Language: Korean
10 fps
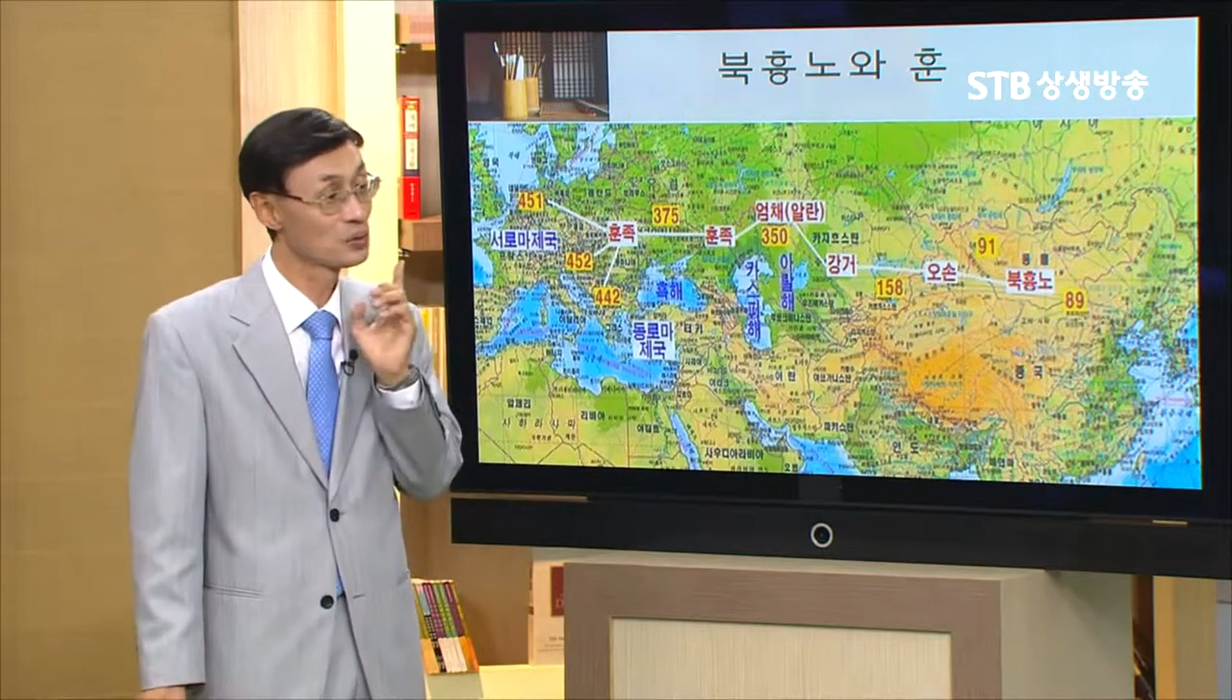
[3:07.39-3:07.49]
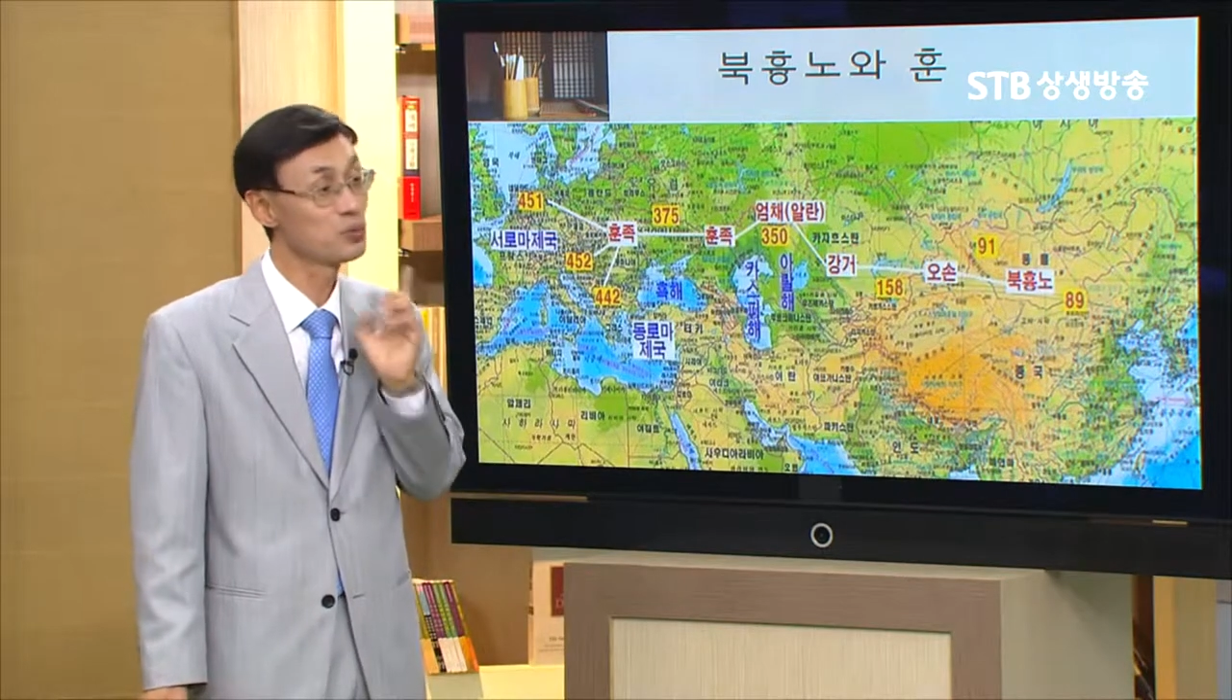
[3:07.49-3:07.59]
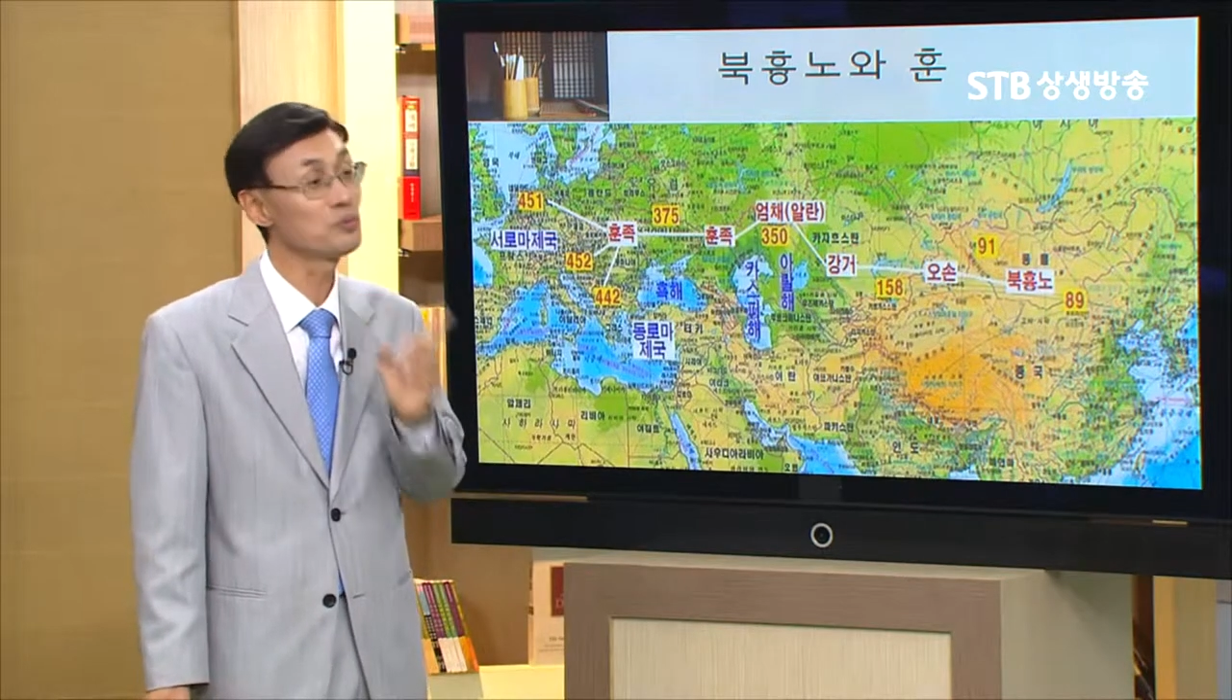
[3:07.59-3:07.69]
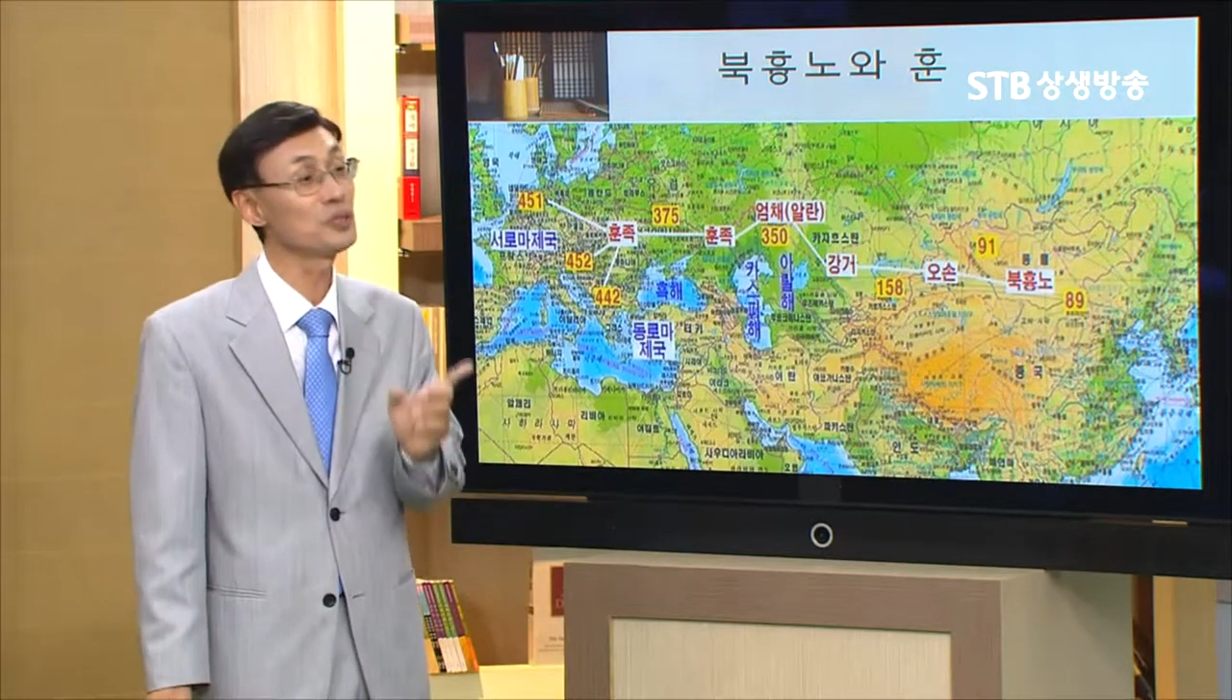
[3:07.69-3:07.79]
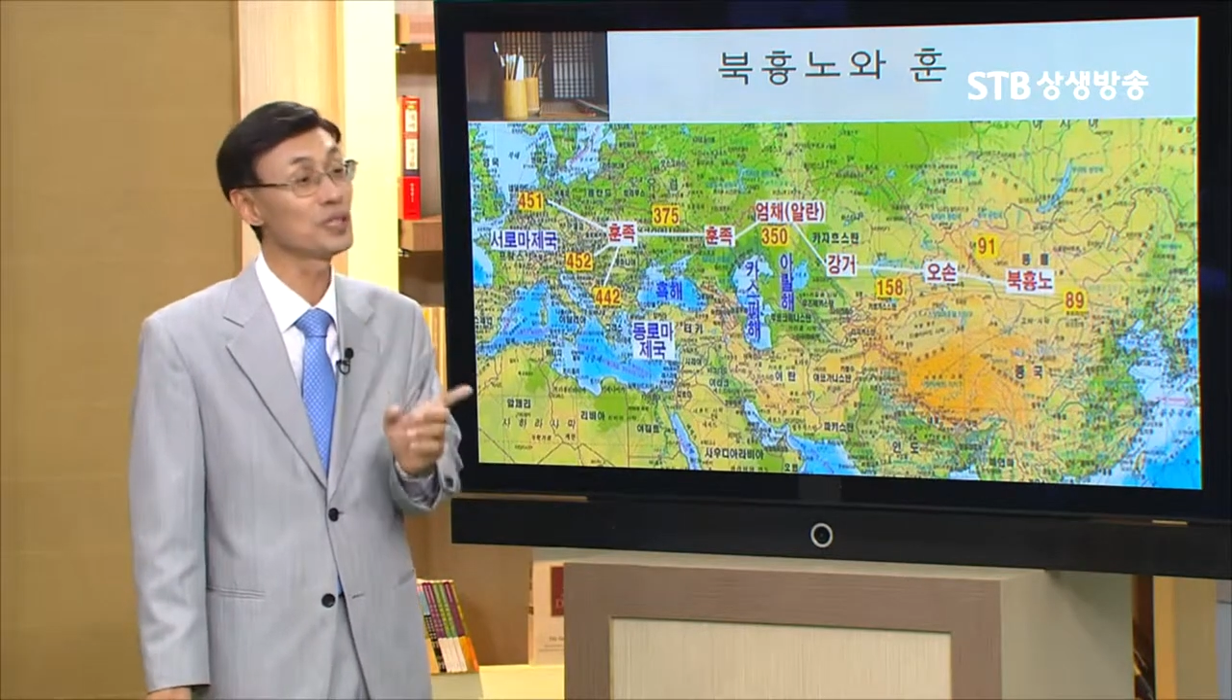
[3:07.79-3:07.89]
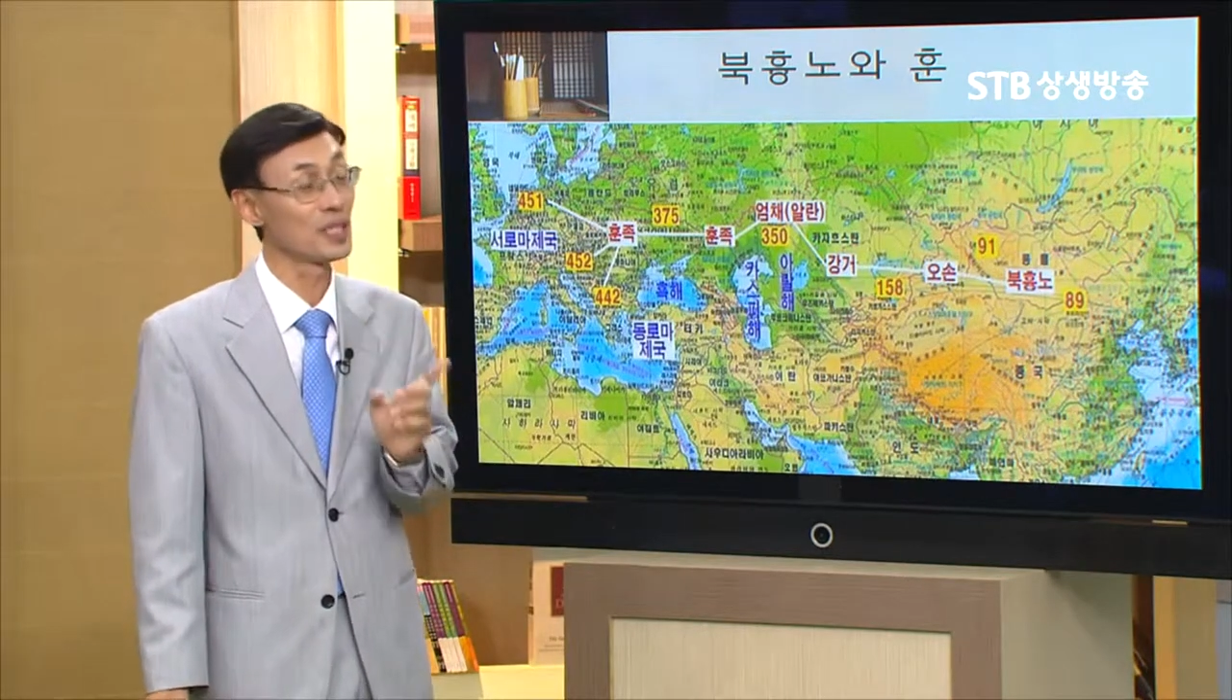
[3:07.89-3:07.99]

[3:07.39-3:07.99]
충분히